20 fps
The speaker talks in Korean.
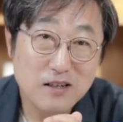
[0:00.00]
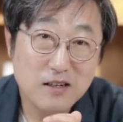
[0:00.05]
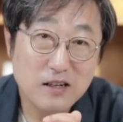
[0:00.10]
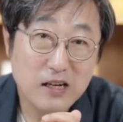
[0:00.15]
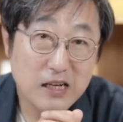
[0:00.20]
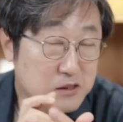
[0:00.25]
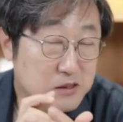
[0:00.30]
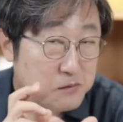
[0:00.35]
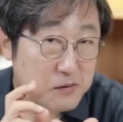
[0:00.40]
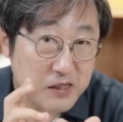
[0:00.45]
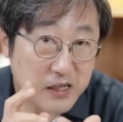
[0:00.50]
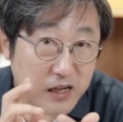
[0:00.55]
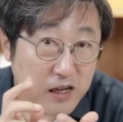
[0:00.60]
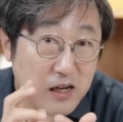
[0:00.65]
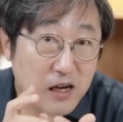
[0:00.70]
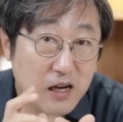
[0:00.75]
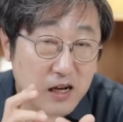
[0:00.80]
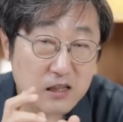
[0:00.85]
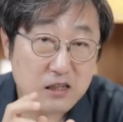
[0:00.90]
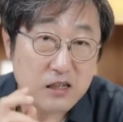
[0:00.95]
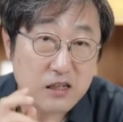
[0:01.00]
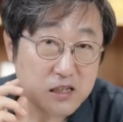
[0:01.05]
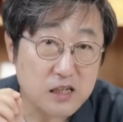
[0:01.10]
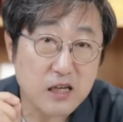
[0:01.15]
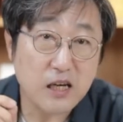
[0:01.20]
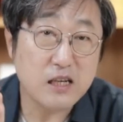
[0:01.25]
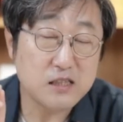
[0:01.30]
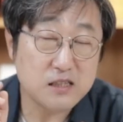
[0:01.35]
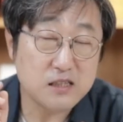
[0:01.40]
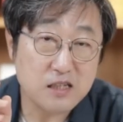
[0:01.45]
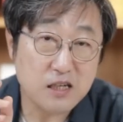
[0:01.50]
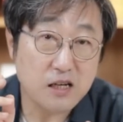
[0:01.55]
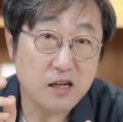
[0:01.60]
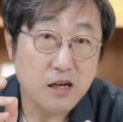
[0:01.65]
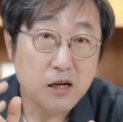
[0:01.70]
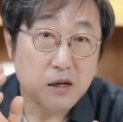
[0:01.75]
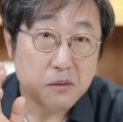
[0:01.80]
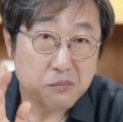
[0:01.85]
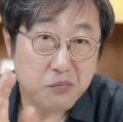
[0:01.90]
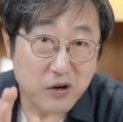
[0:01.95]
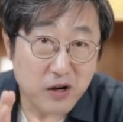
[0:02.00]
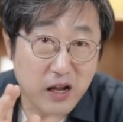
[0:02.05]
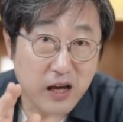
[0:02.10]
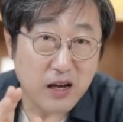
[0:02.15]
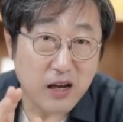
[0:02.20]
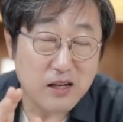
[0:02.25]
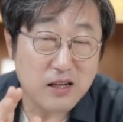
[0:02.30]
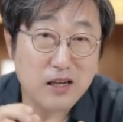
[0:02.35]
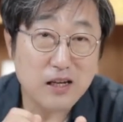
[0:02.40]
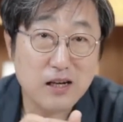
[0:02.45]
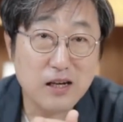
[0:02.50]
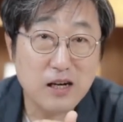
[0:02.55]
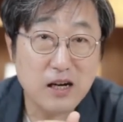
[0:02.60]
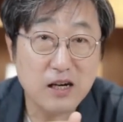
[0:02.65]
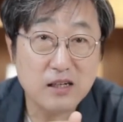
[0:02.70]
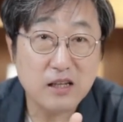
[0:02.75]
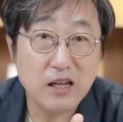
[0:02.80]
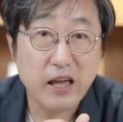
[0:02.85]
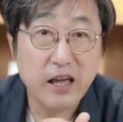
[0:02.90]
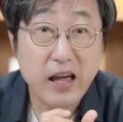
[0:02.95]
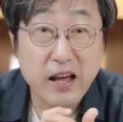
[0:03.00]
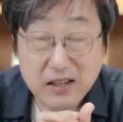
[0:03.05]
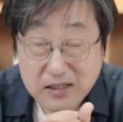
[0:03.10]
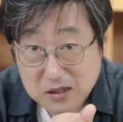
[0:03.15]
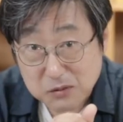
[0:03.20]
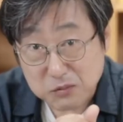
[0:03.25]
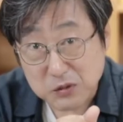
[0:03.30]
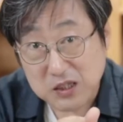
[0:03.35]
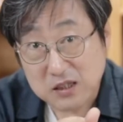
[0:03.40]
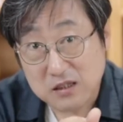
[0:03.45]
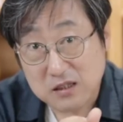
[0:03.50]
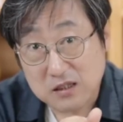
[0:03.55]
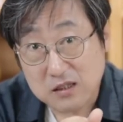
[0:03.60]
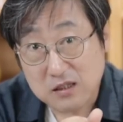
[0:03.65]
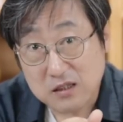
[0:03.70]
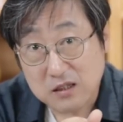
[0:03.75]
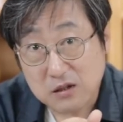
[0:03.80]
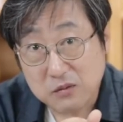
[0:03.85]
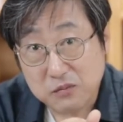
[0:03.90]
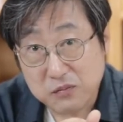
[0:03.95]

아침에 생각하는 거, 이게 이제 플래닝 할 때 핵심이거든요.